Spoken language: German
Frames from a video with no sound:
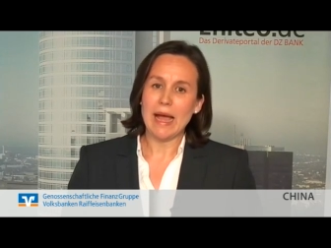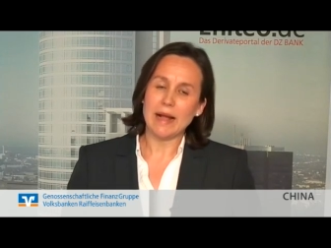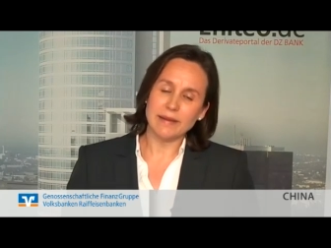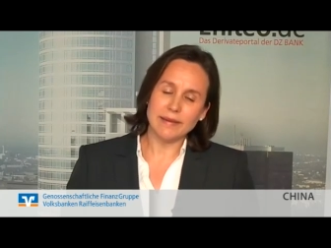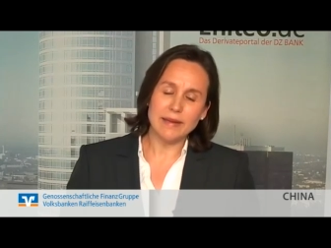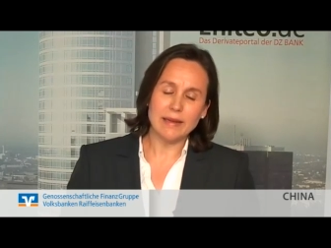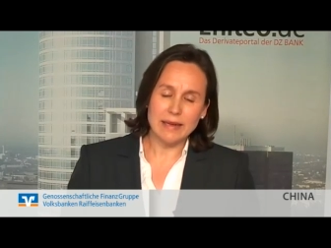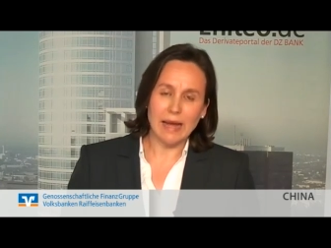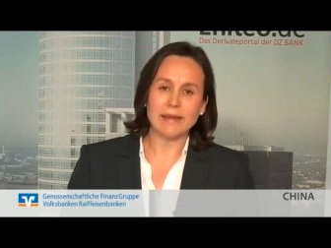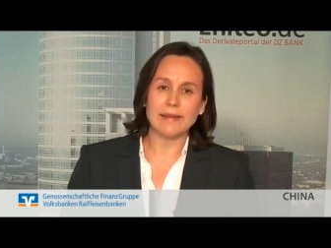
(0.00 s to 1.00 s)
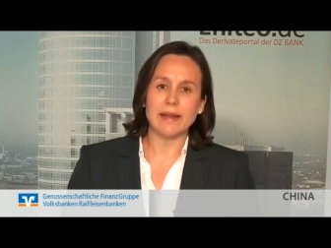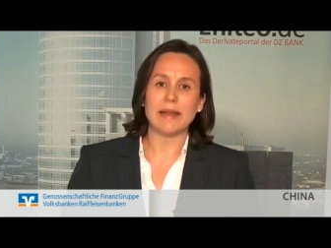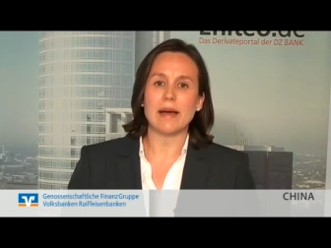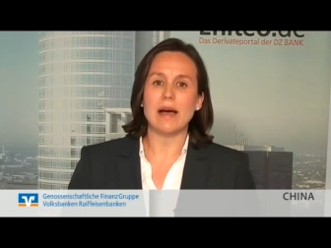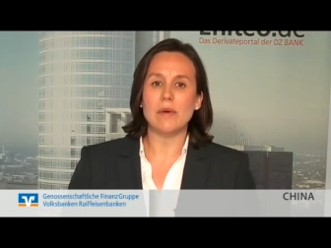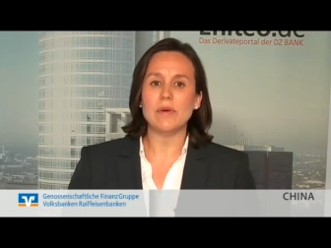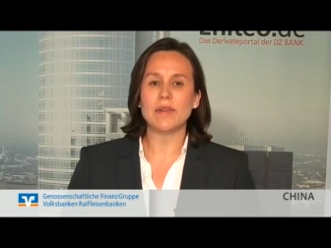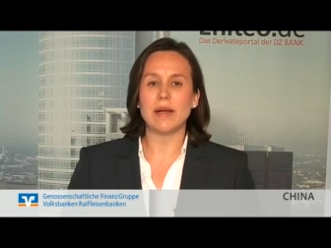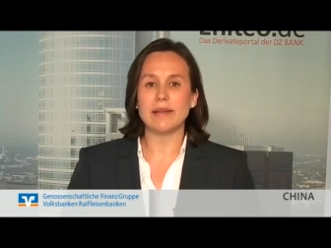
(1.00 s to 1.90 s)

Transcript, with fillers: Also es sieht ganz danach aus,